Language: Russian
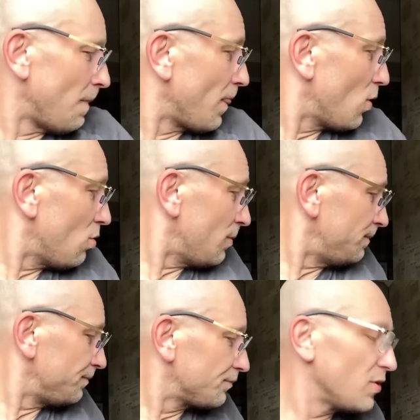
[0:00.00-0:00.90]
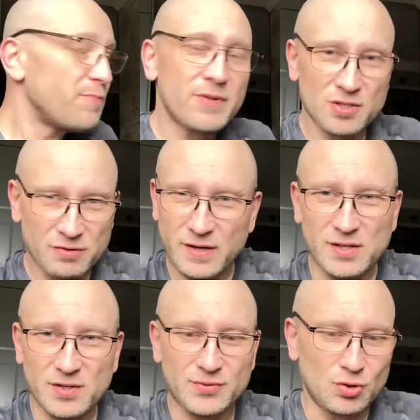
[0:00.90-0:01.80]
Но не
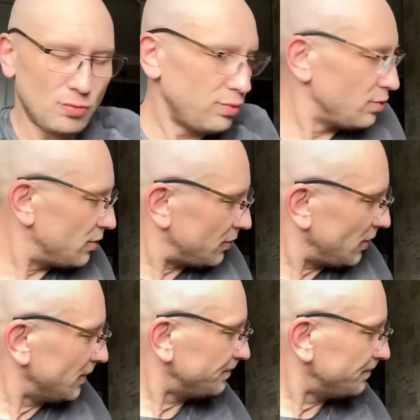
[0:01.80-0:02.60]
переживайте, все будет.